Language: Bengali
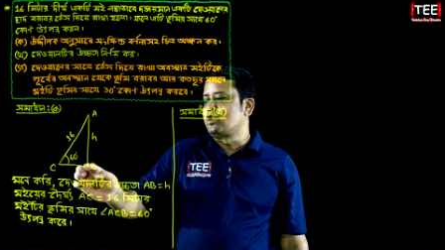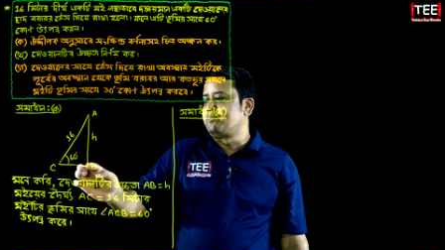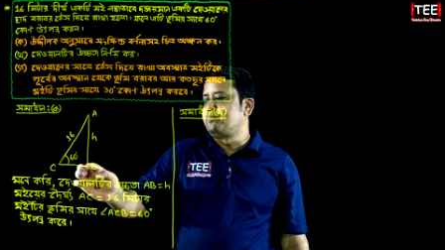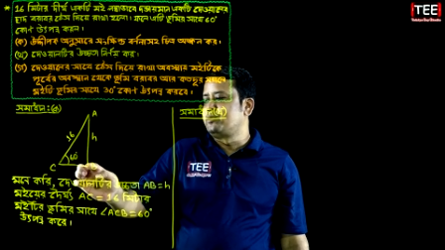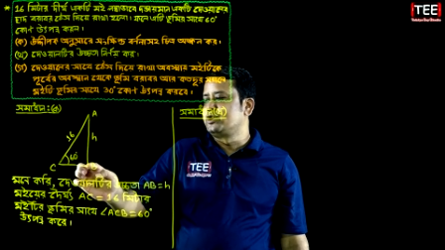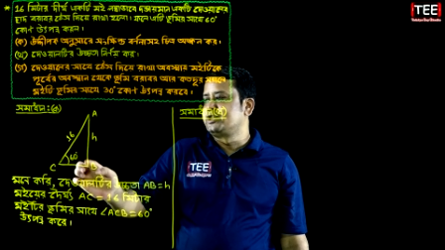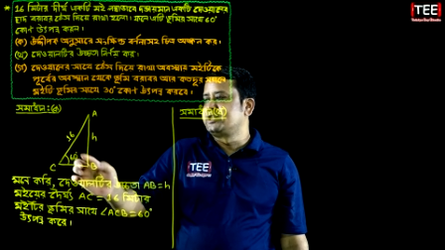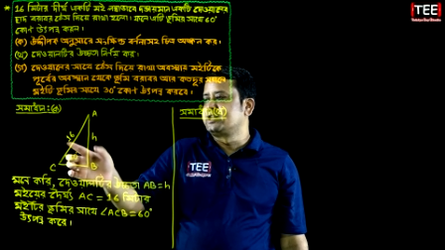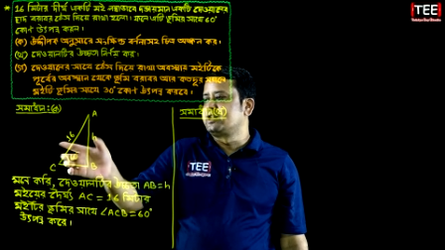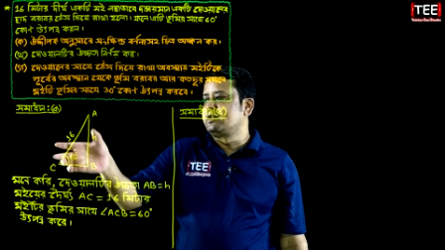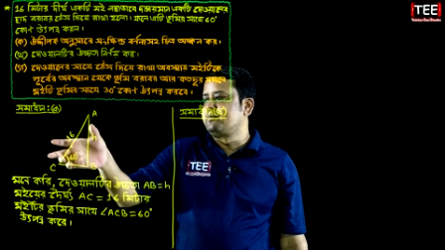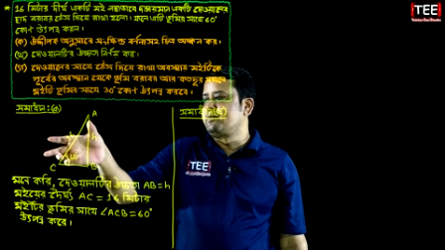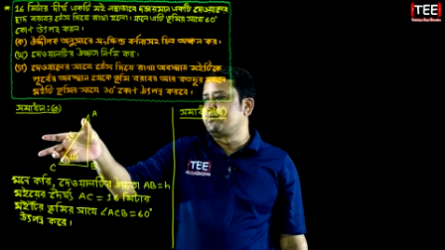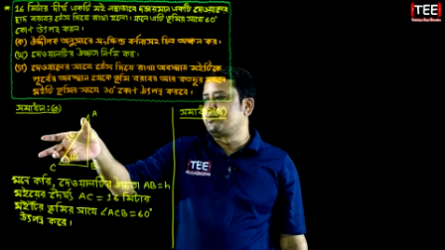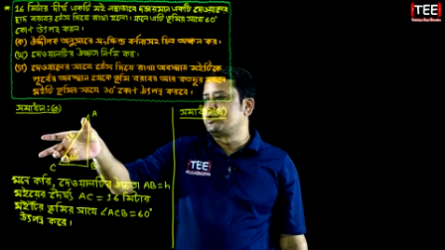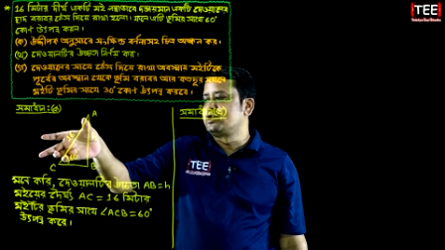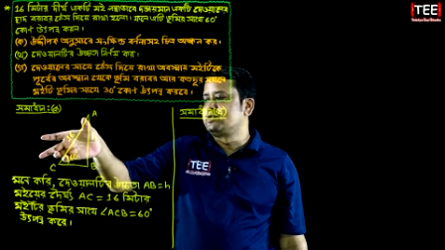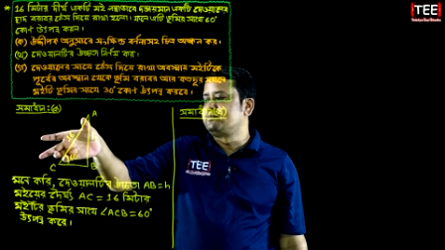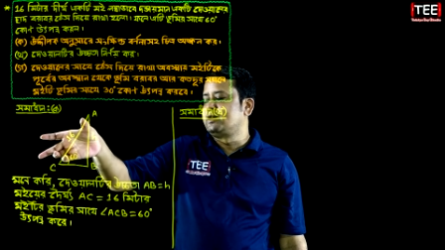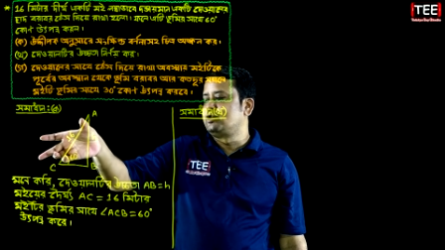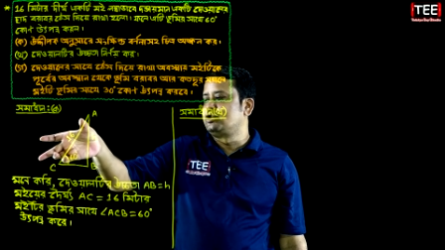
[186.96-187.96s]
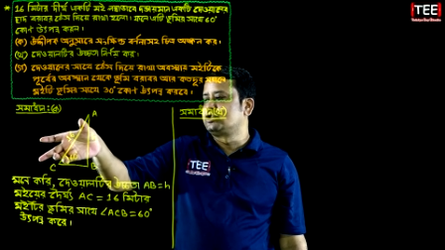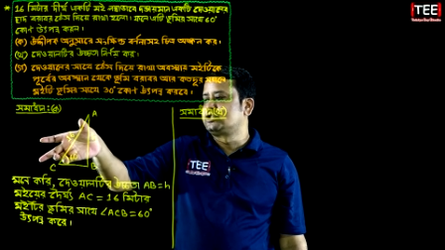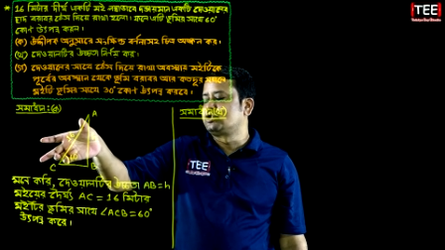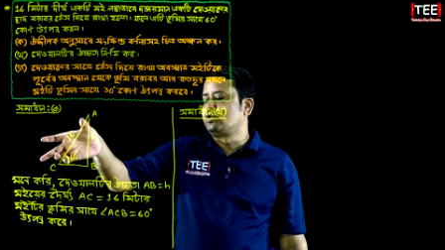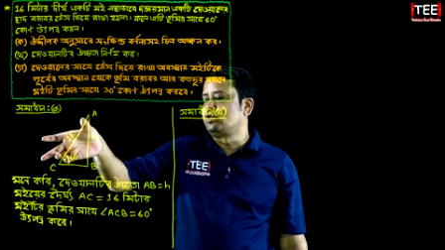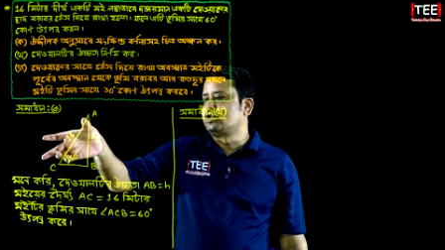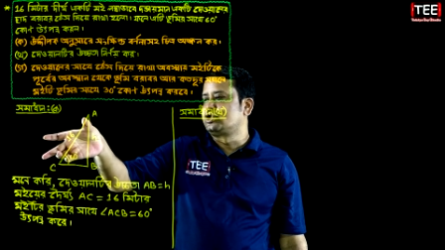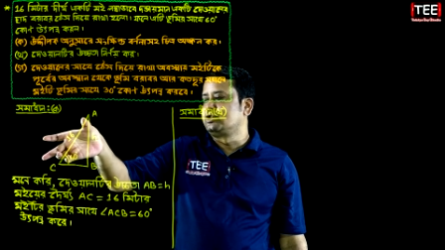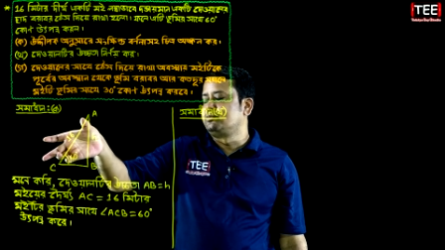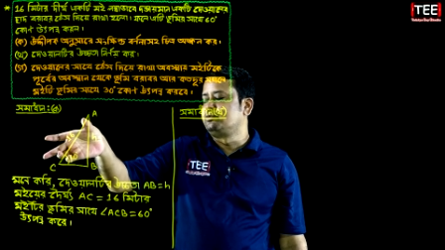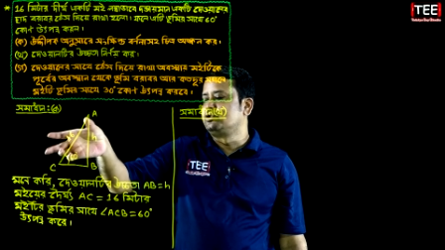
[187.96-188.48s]
নব্বই ডিগ্রির বিপরীত বা হচ্ছে
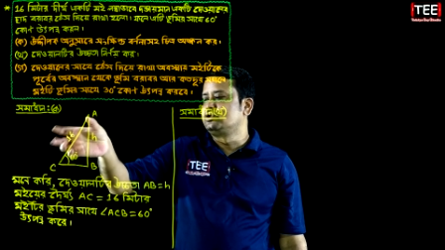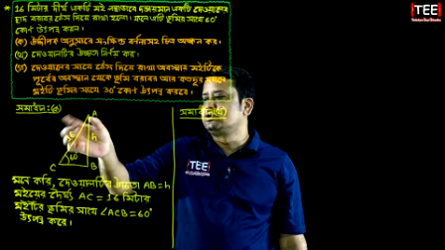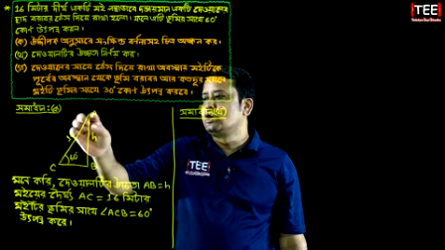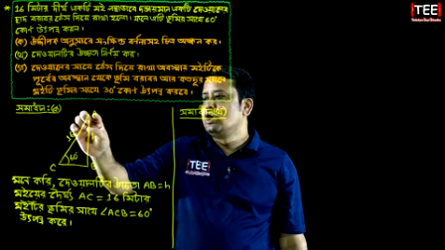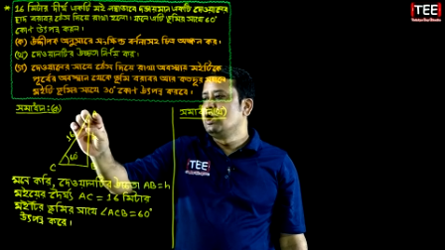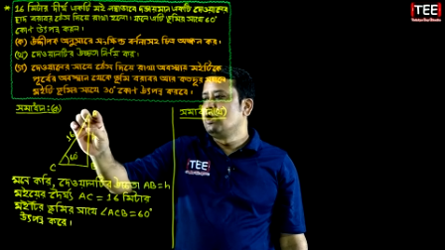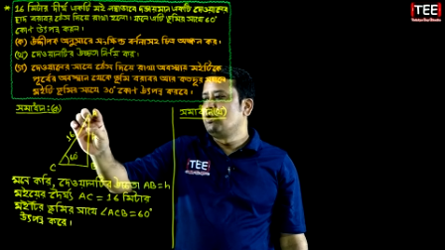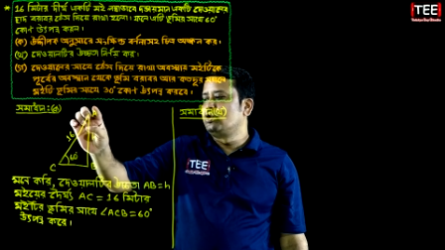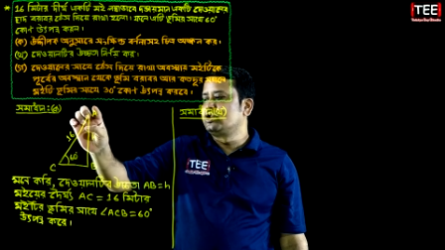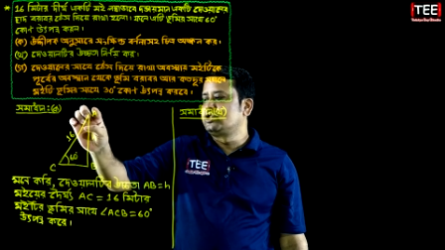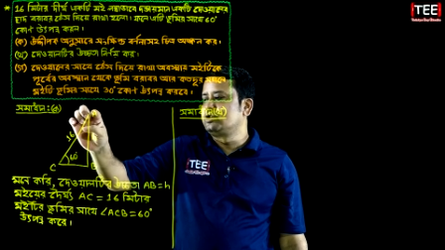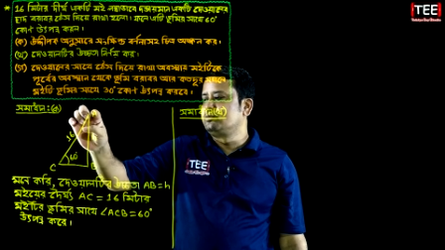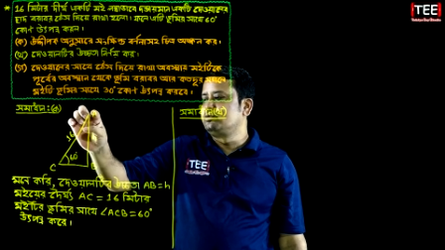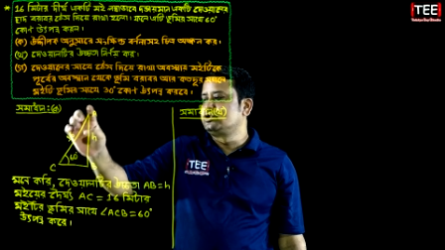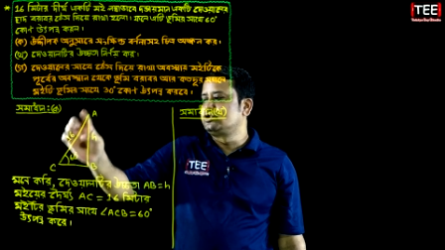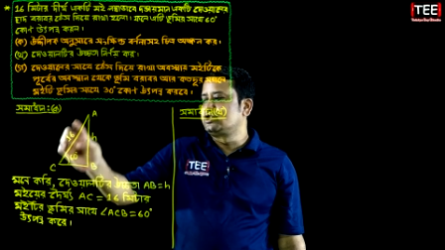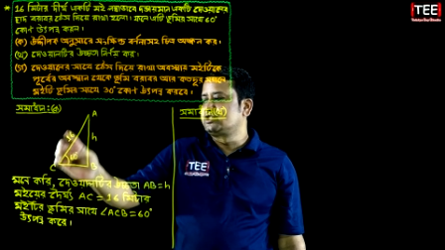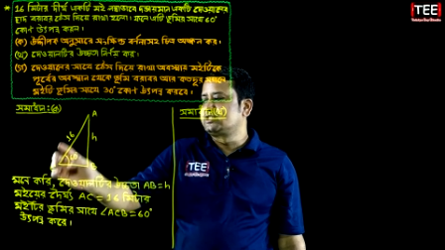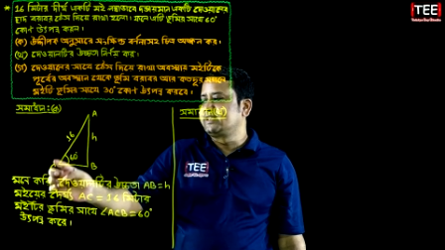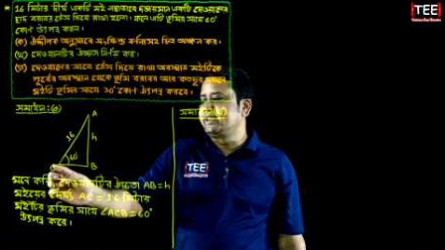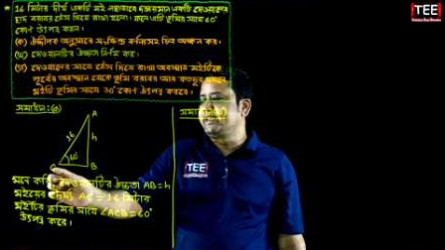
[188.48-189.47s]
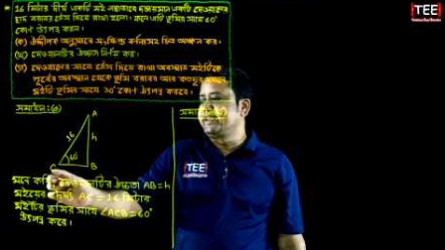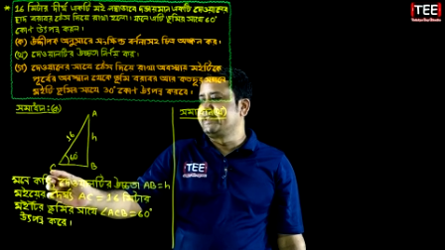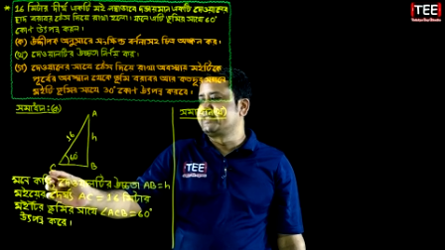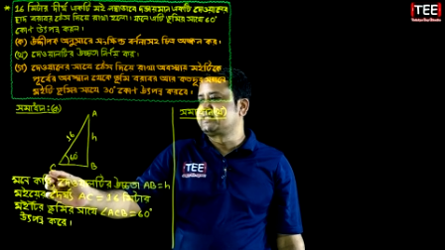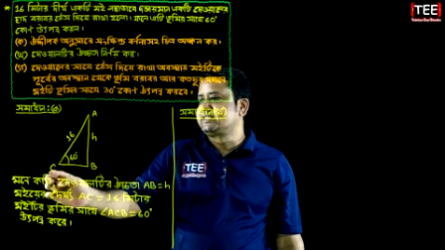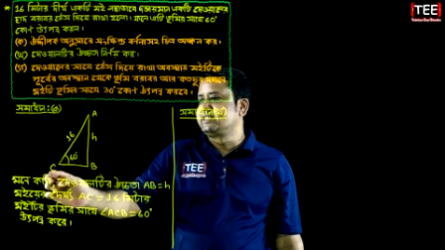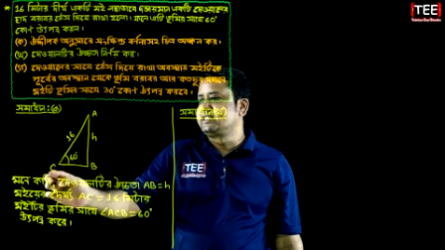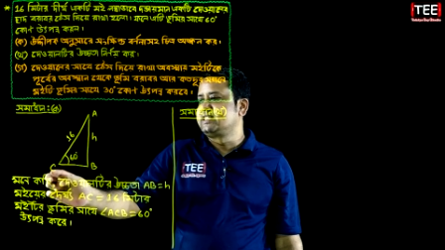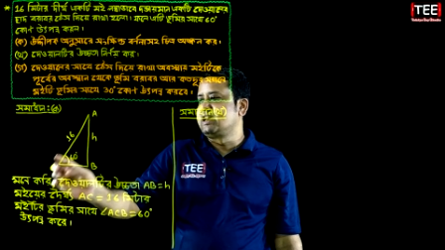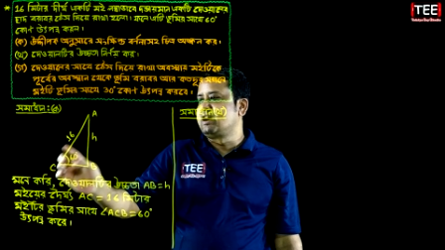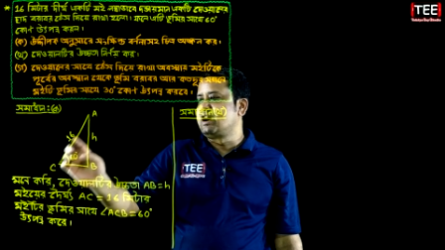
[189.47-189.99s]
অতিভুজ অতিভুজ হচ্ছে
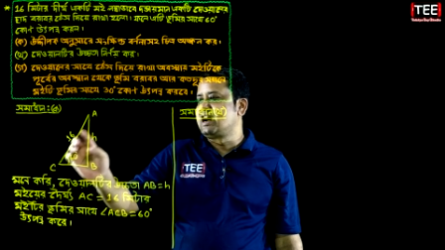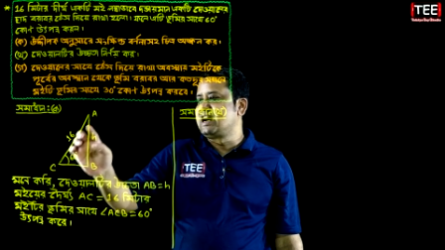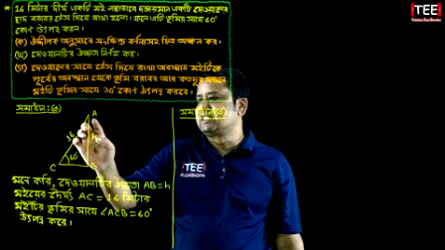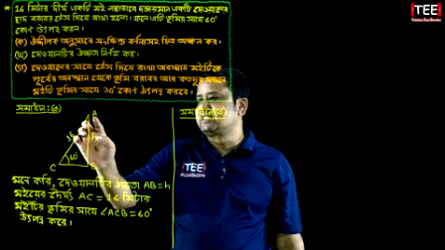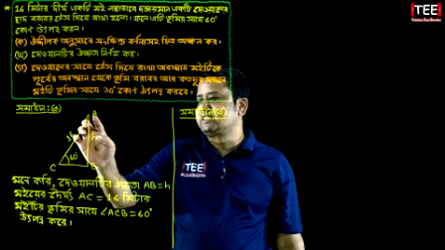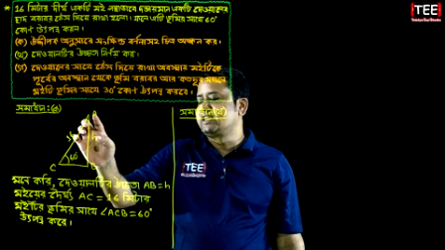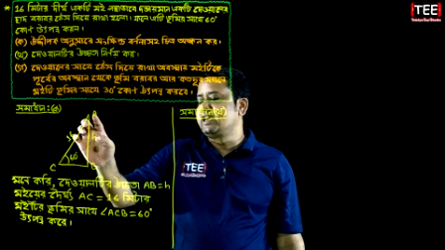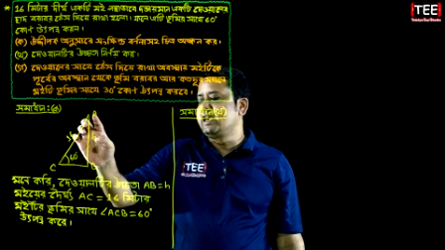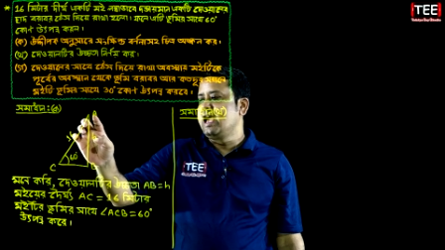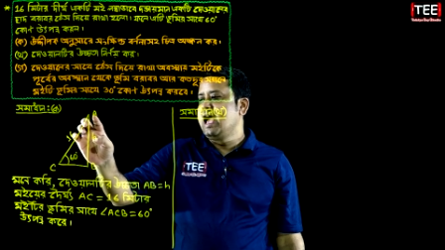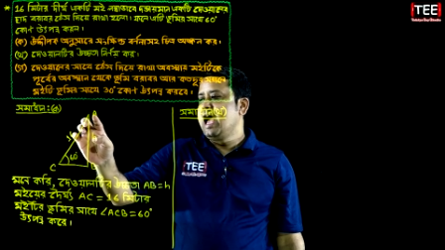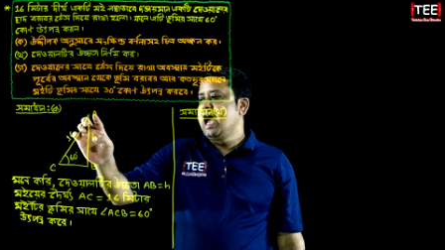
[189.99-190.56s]
এসি দেওয়া আছে